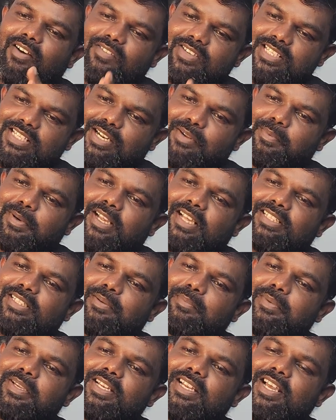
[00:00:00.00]
அவசரப்படா
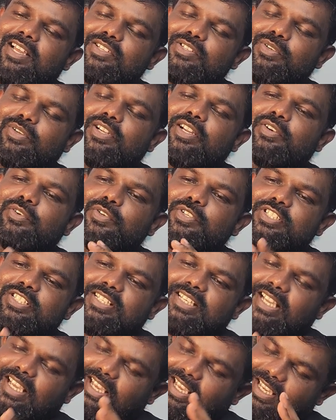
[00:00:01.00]
தம்பி நான் சொன்ன
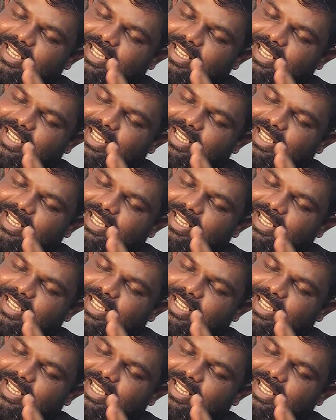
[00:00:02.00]
ட்விஸ்டே